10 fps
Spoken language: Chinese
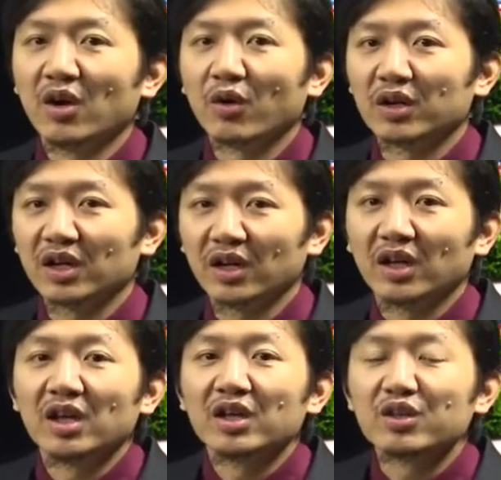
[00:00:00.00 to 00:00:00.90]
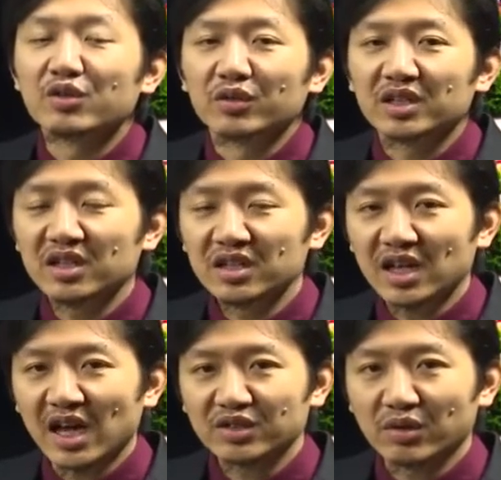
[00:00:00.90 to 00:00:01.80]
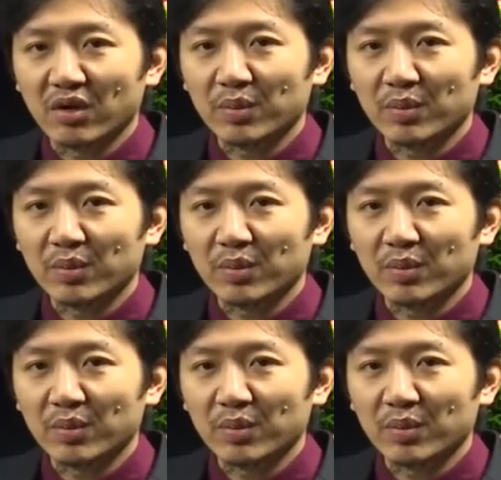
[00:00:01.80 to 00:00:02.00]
或者一种应该作为